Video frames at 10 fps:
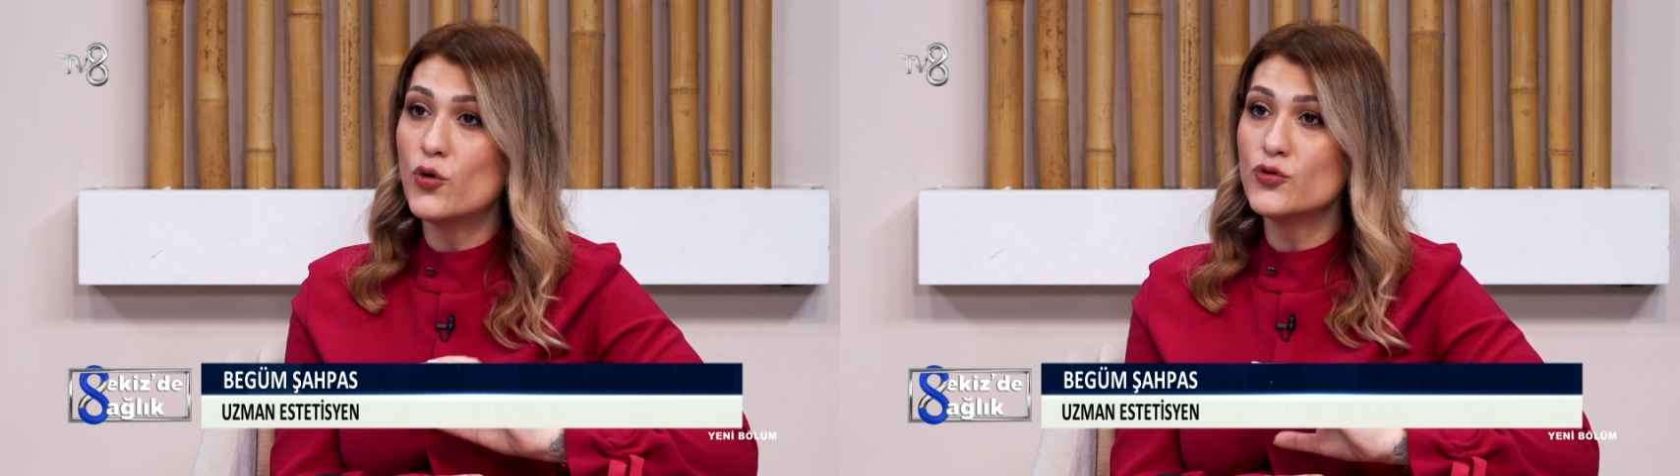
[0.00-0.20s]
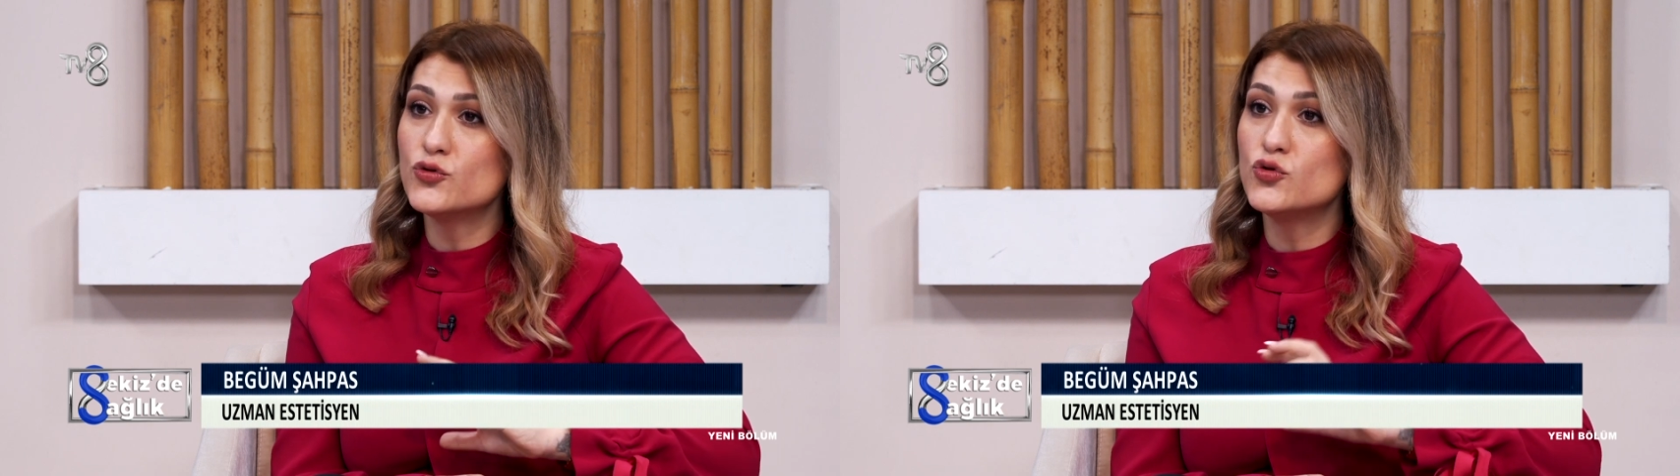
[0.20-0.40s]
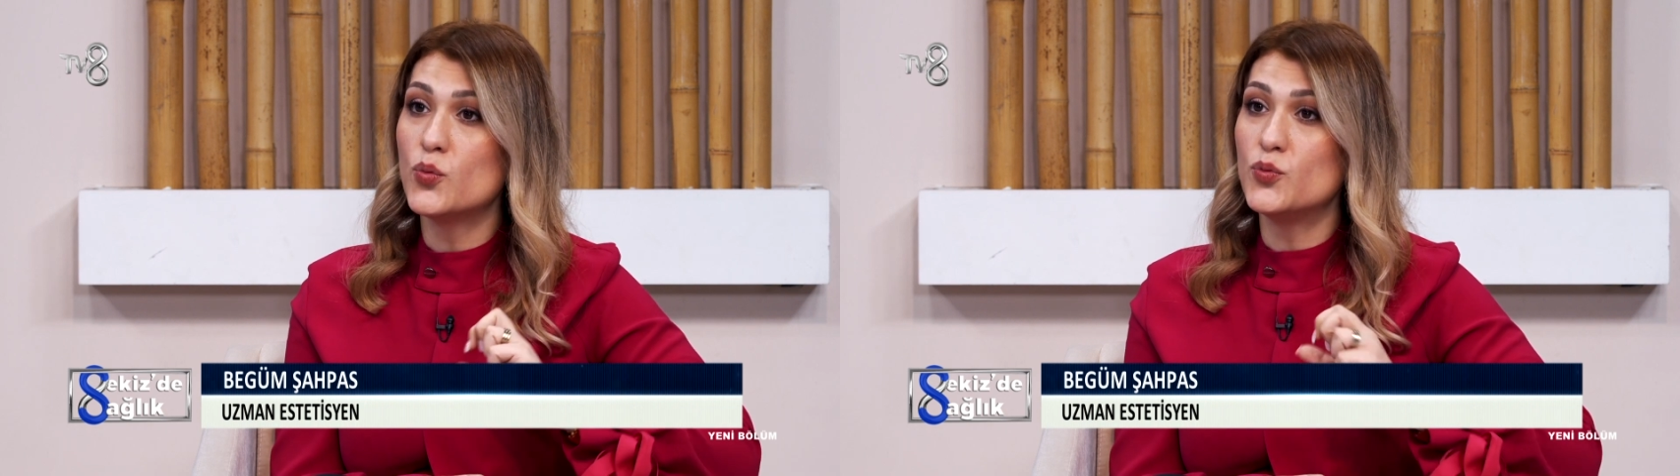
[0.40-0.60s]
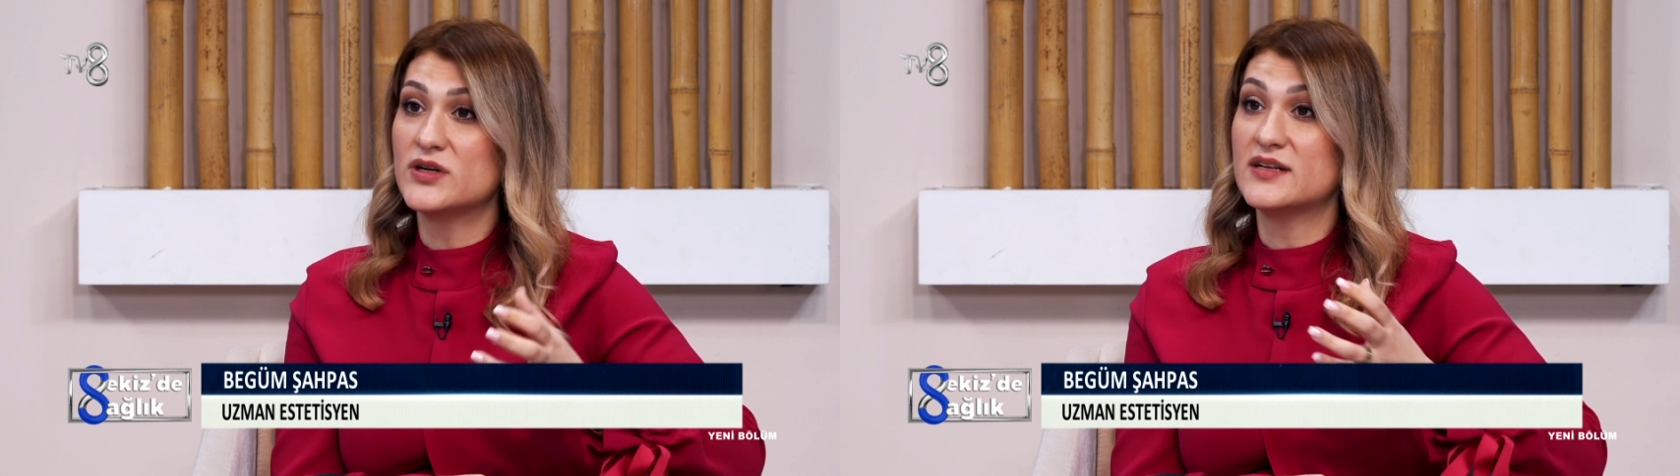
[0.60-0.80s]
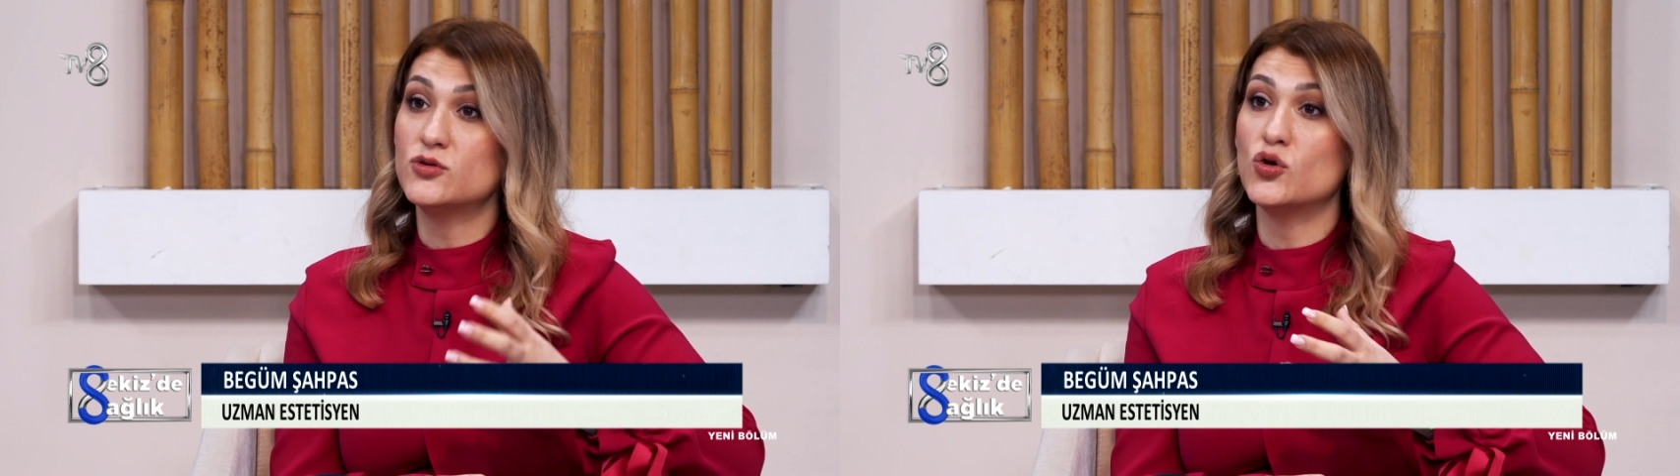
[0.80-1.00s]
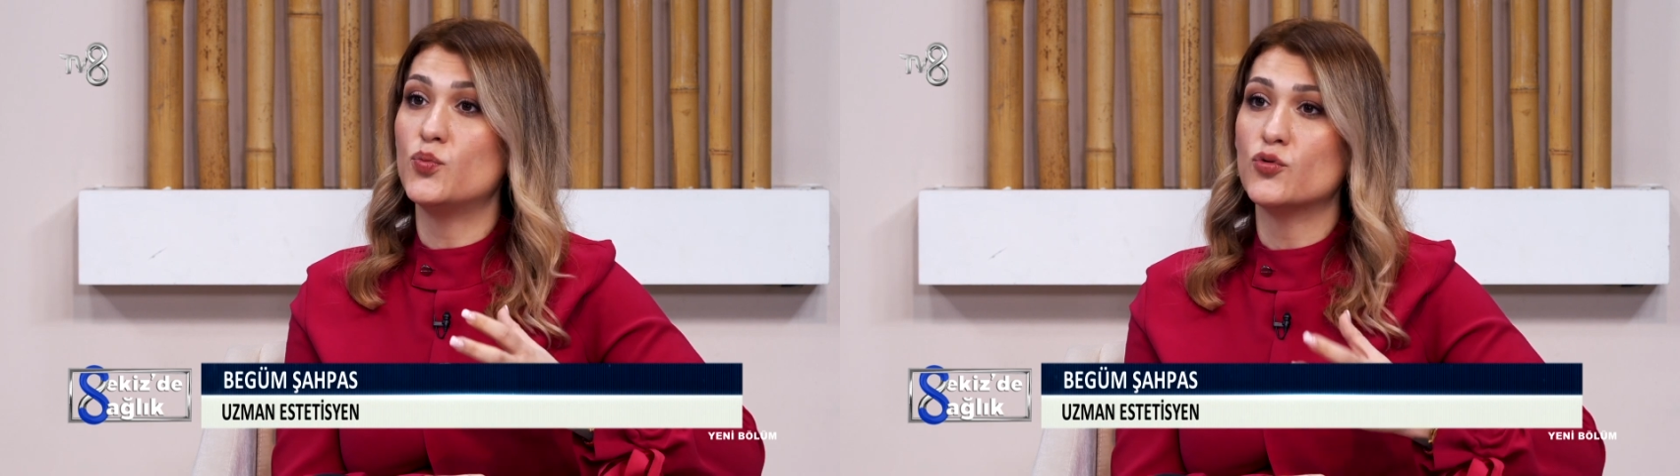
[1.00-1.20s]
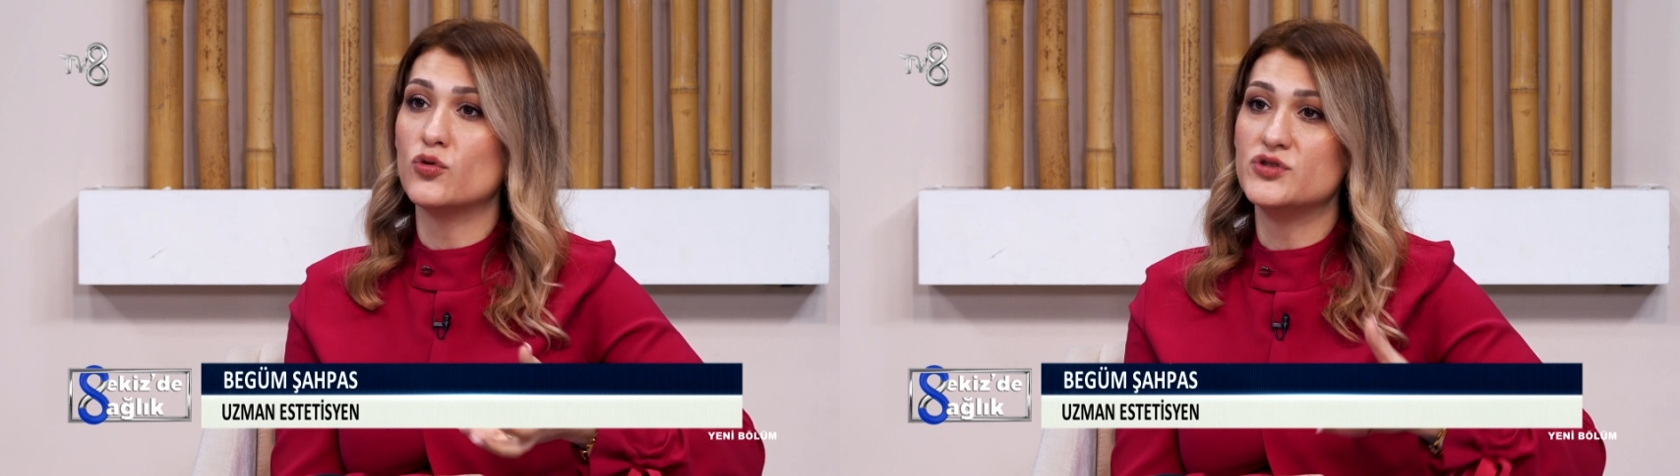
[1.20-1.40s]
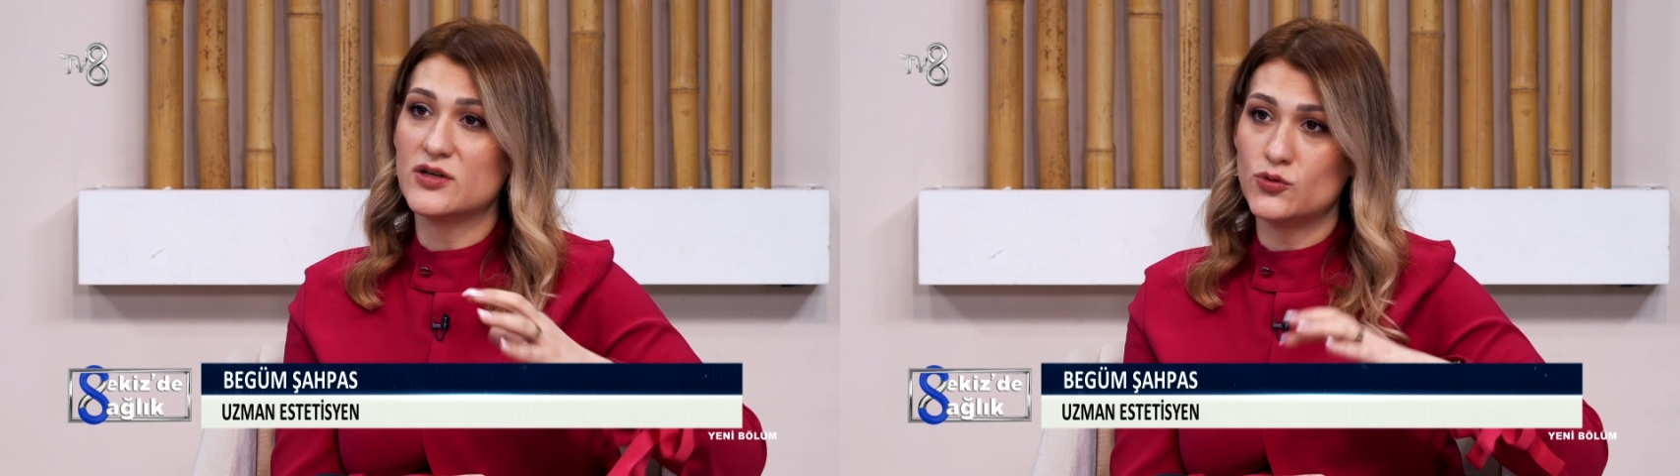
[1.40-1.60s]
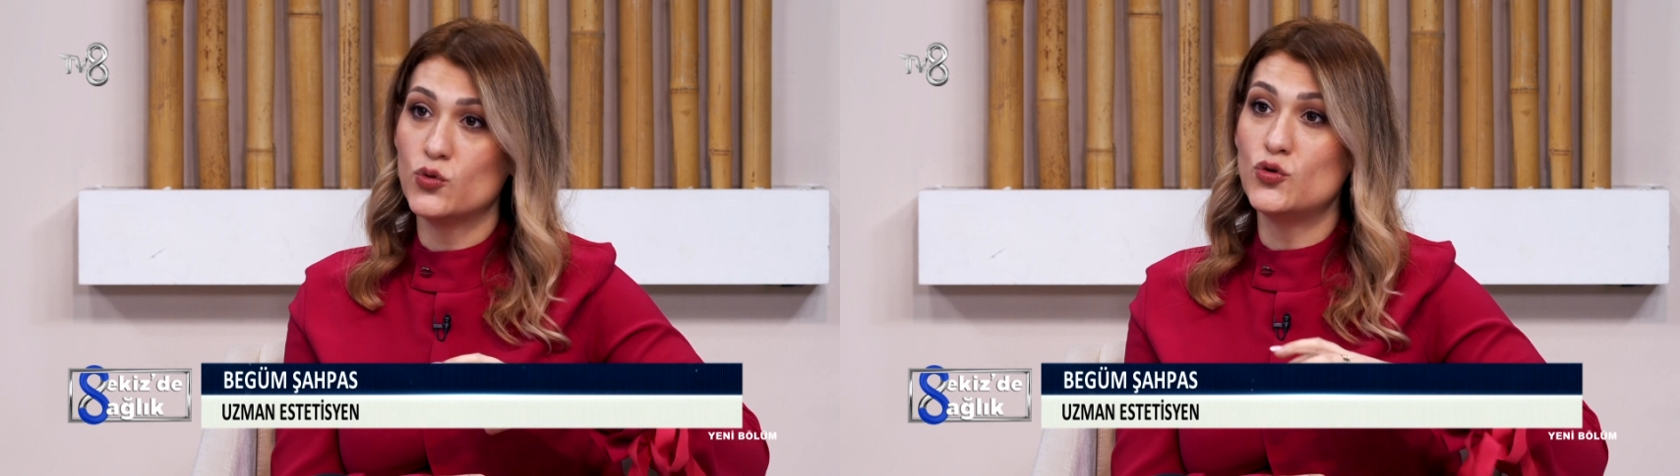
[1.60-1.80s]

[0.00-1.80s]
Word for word: Onu köpük katı köpük olacak,